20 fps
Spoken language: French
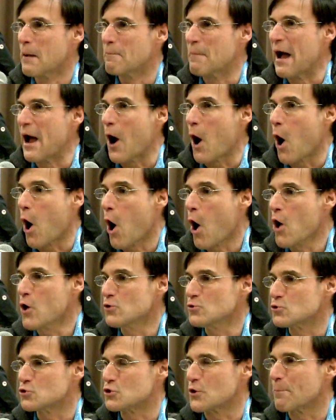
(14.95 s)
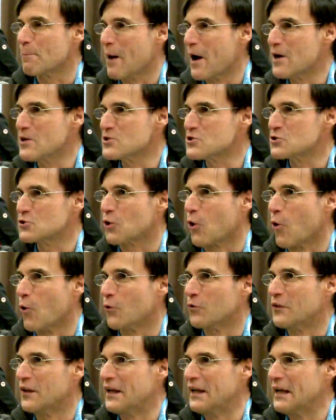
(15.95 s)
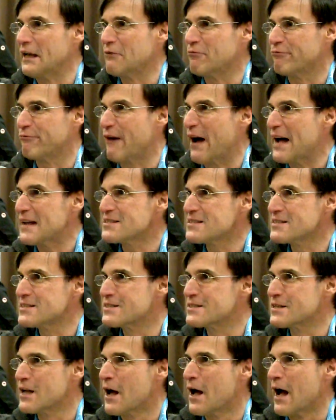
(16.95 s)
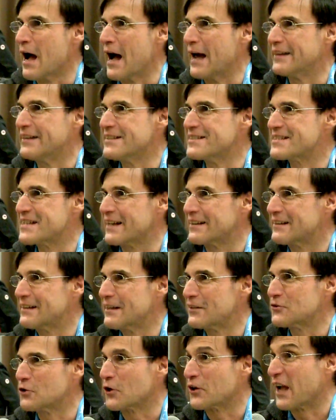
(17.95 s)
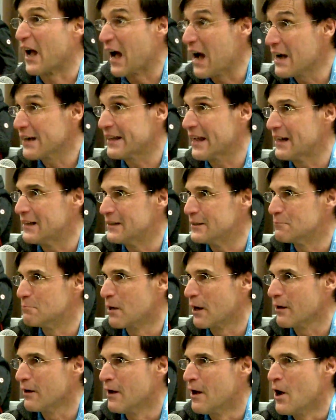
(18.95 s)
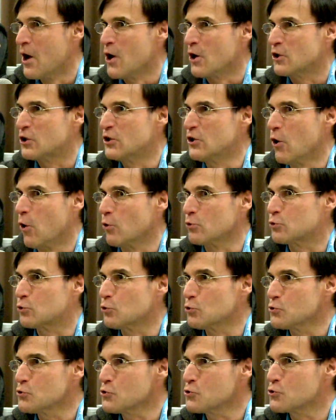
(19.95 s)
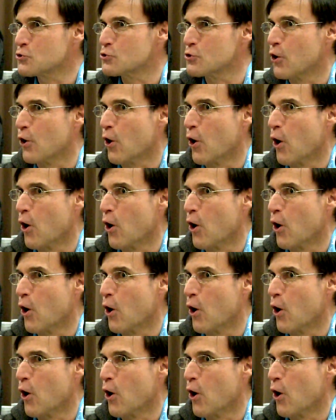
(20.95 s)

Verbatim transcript: Bien, un, je pense qu'on est face à des athlètes de grand calibre qui ont tous